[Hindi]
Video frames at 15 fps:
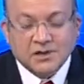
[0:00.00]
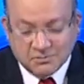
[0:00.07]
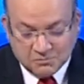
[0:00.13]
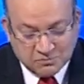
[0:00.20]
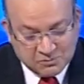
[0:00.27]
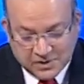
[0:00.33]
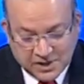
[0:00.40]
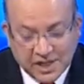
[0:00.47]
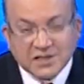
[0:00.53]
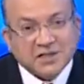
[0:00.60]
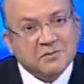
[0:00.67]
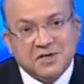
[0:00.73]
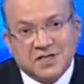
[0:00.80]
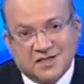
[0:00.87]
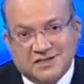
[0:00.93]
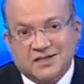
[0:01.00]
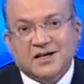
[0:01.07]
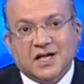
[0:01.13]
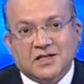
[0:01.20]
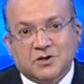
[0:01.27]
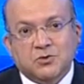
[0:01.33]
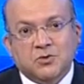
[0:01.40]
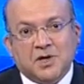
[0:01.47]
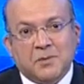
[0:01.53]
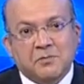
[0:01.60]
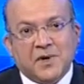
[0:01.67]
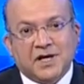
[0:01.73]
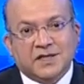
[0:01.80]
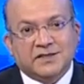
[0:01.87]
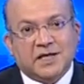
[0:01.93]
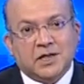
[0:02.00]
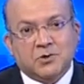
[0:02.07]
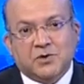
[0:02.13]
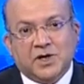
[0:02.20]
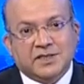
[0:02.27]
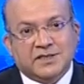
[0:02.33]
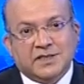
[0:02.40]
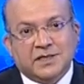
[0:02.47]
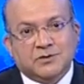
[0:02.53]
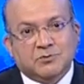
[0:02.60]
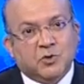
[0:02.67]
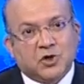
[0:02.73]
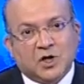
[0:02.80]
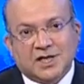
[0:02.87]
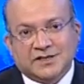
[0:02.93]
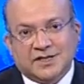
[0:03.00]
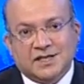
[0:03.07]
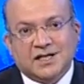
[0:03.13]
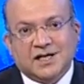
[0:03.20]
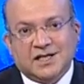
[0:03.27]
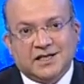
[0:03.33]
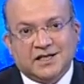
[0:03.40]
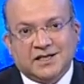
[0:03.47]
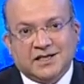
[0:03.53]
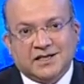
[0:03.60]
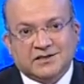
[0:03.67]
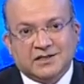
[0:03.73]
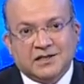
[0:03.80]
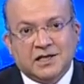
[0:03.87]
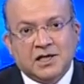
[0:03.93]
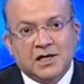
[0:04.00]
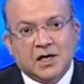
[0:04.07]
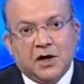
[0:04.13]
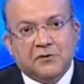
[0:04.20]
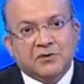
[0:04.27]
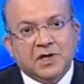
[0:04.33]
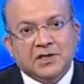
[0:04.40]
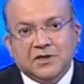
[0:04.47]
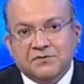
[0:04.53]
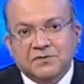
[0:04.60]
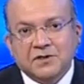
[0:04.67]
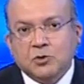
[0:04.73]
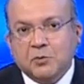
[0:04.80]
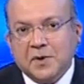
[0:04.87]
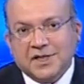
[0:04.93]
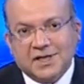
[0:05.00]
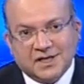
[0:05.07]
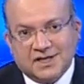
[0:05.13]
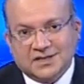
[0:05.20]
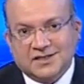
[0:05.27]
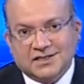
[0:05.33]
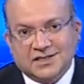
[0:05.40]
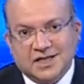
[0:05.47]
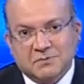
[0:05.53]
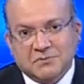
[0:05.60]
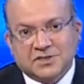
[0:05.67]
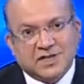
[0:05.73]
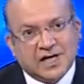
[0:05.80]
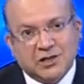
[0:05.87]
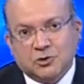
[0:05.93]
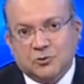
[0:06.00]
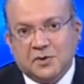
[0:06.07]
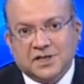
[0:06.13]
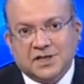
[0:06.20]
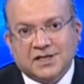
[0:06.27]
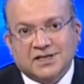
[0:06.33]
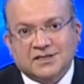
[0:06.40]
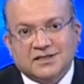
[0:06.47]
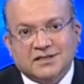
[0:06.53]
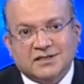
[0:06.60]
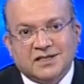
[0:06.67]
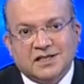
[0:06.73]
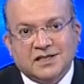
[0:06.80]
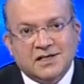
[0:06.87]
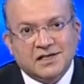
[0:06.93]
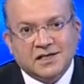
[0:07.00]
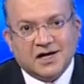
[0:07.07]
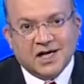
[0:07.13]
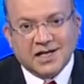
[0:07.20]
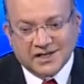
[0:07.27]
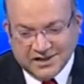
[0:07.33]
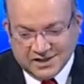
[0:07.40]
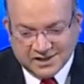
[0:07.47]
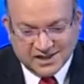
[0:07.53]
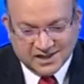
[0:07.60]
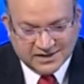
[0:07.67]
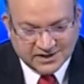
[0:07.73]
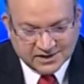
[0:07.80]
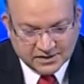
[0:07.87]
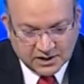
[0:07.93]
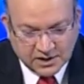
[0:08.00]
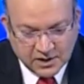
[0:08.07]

मैं समझने से कासर हूँ कि हम पाकिस्तान को ऐसे इस बहरान से निकालेंगे कैसे अफरा तफरी तो पैदा कर सकते हैं मसाइल तो पैदा कर सकते हैं हल नहीं निकाल सकते